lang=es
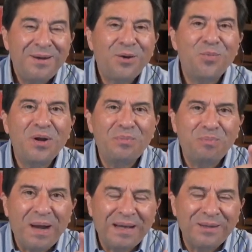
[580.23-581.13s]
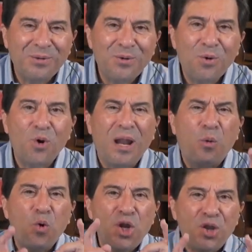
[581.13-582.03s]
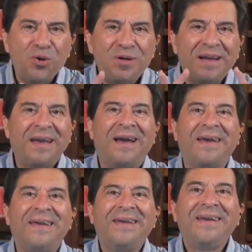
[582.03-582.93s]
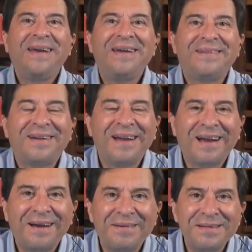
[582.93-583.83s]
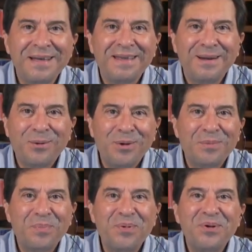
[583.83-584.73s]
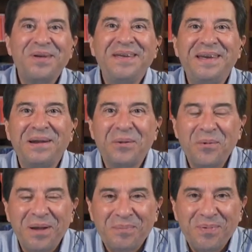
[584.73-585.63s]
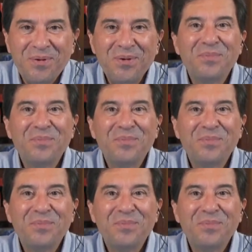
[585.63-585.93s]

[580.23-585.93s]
como el pacto o la unión que hay entre la cabeza del cuerpo y el cuerpo.